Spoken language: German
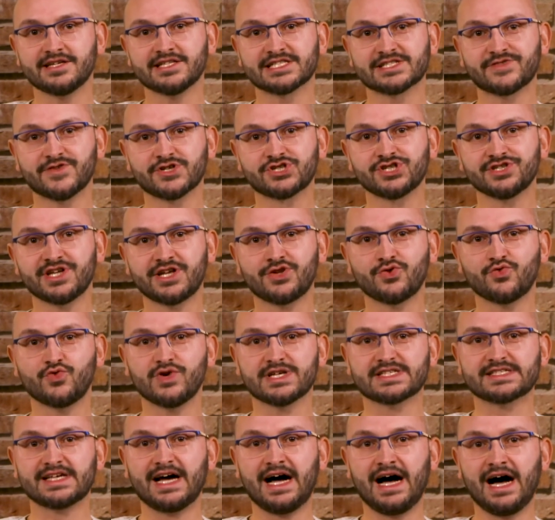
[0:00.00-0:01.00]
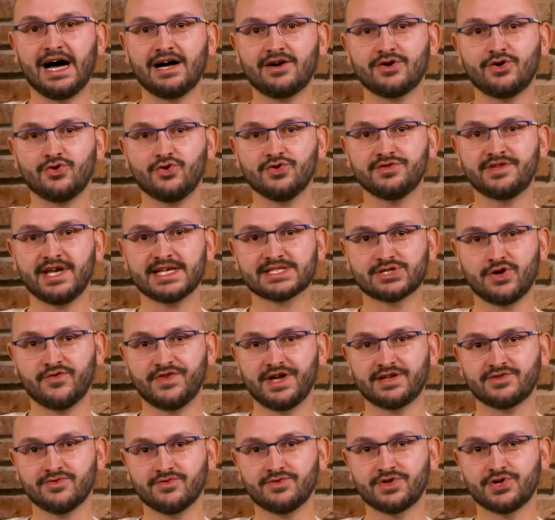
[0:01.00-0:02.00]
zwischen den USA und der
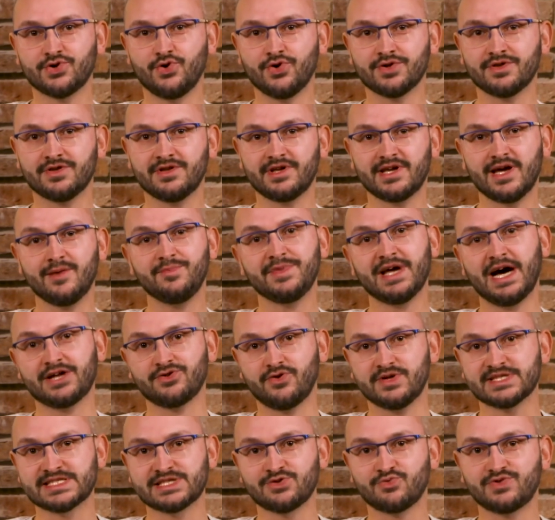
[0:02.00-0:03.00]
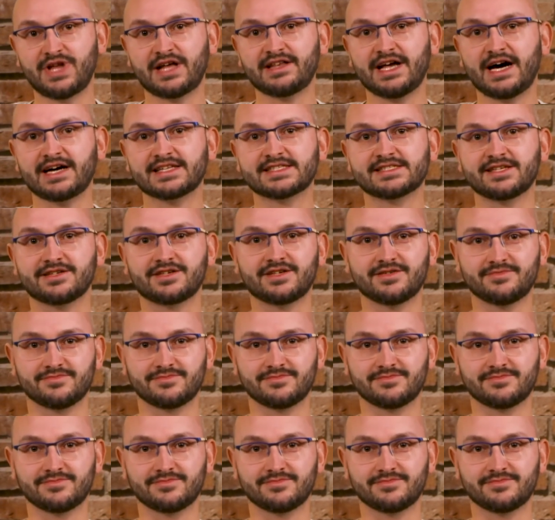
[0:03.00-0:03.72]
Sowjetunion im Jahr 1980.